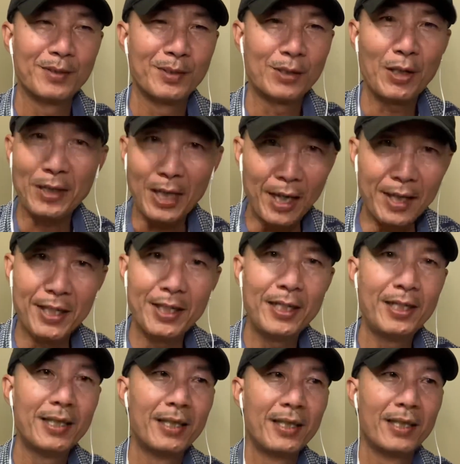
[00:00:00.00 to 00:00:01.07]
nó kỹ
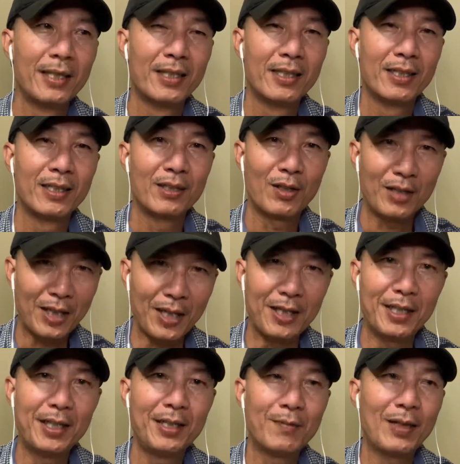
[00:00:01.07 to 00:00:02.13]
nó
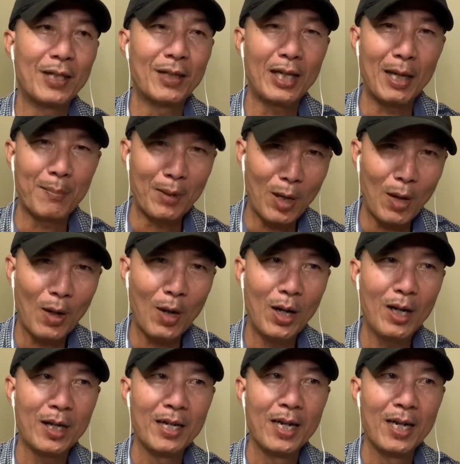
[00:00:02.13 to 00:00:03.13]
kỹ và nó làm khó